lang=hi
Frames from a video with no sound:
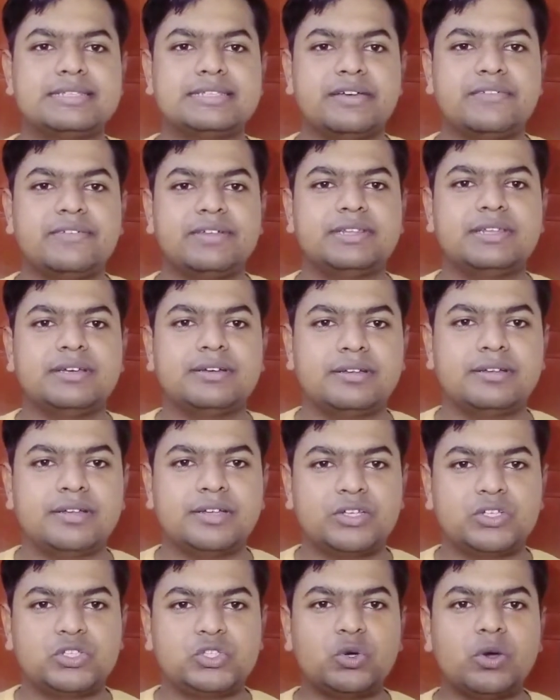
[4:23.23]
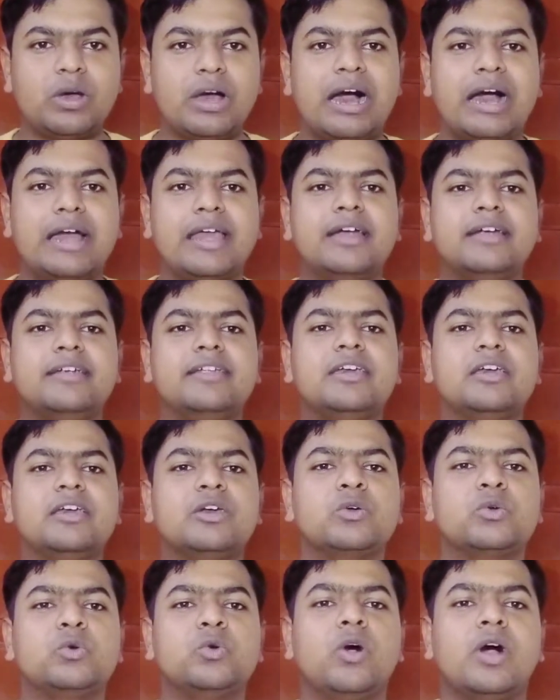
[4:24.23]
सेवेंथ जो है आईआईटी
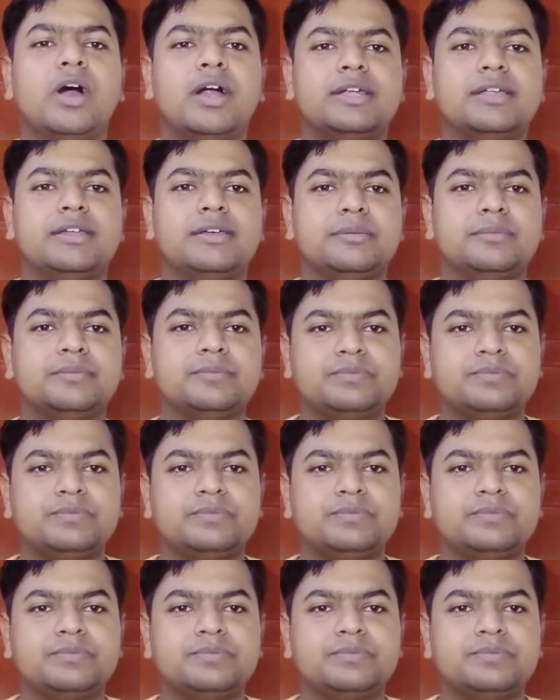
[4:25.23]
गुवाहाटी